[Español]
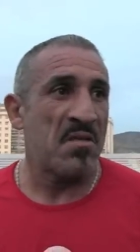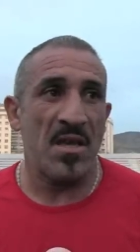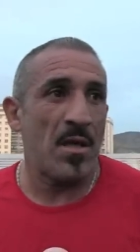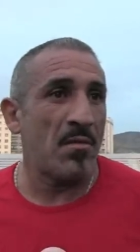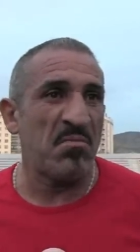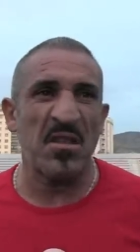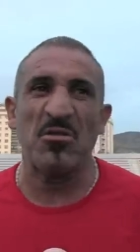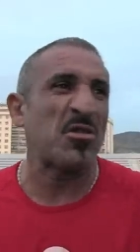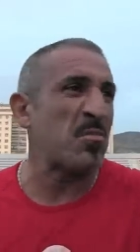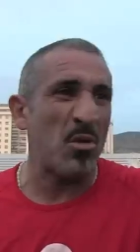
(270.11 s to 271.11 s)
eh,
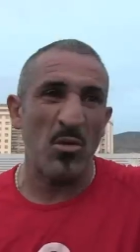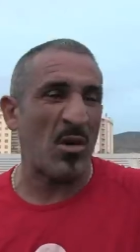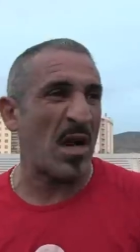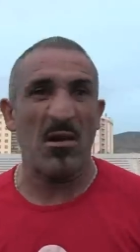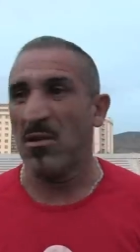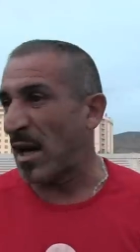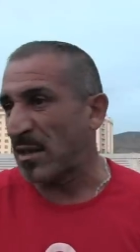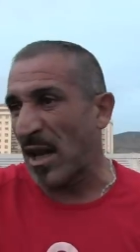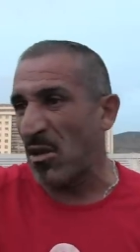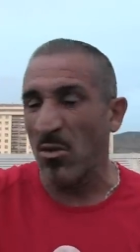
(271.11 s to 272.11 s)
esto es involucrado,
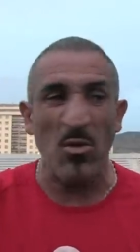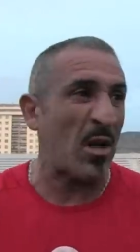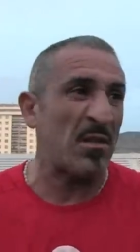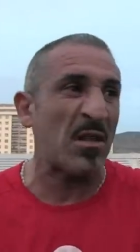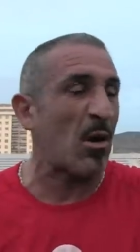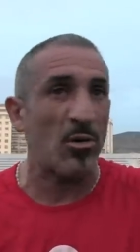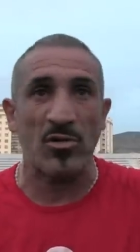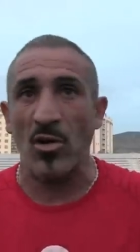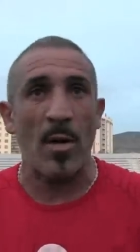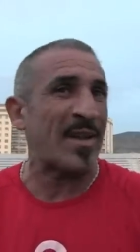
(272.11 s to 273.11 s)
ha salido uno, ha entrado
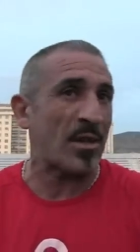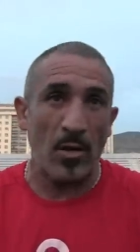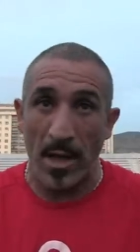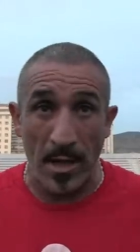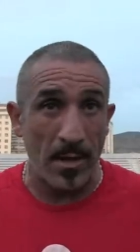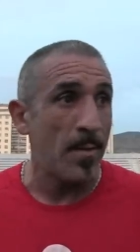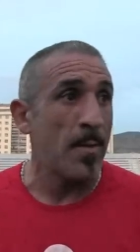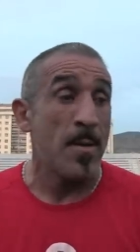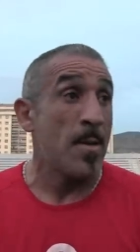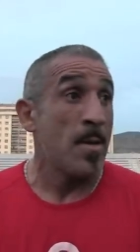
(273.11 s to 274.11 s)
otro y no ha pasado nada.
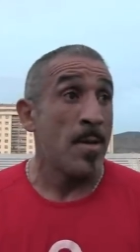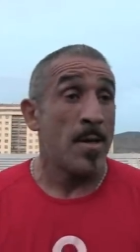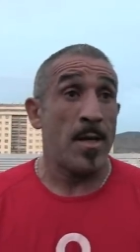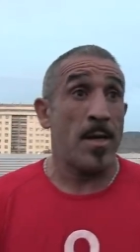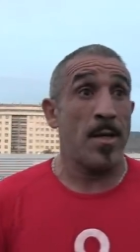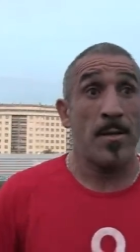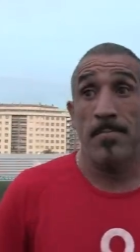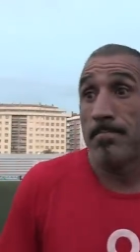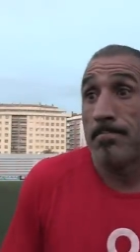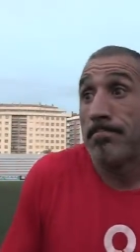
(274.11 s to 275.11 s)
Eh,